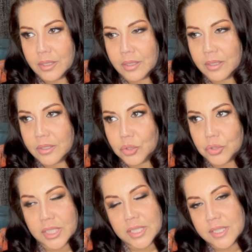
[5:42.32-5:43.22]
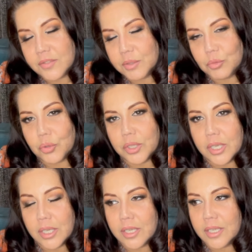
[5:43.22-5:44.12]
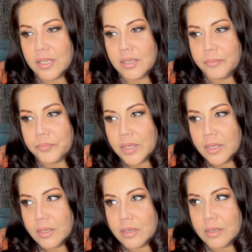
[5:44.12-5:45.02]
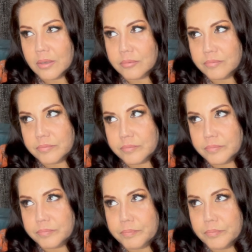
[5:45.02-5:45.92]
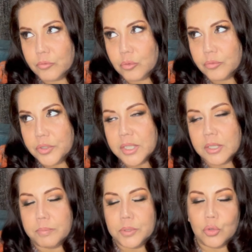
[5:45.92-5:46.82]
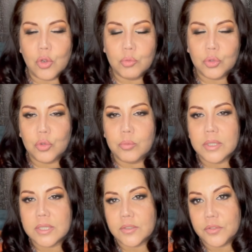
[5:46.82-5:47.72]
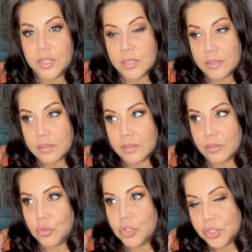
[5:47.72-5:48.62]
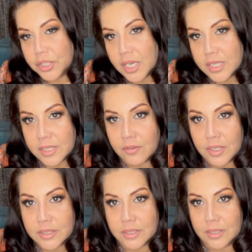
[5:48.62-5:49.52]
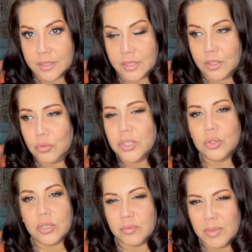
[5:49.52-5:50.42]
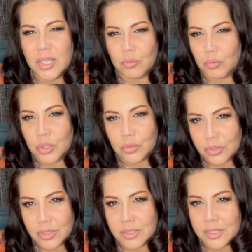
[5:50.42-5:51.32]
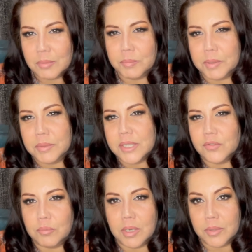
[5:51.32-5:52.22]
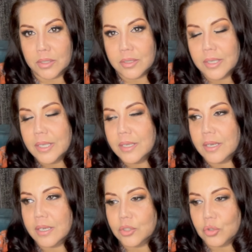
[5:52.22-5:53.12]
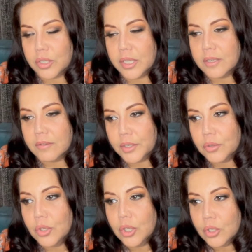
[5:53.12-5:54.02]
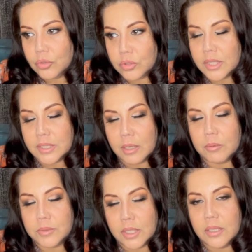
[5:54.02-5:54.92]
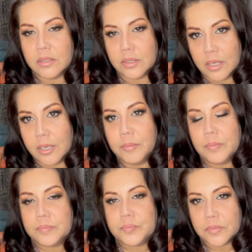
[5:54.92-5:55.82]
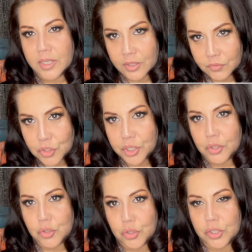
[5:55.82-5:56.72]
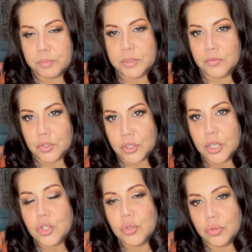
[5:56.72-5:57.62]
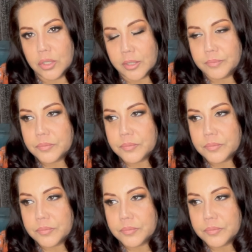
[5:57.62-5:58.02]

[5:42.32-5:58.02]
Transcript: А, то есть они совсем другие, и а, в них по-другому думается, в них э, хочется реализоваться и так далее. Но это только минимум, да, то есть это самый примитивный момент, о которых я говорю. Но на самом деле, да, я отвечаю еще раз и подтверждаю, что да.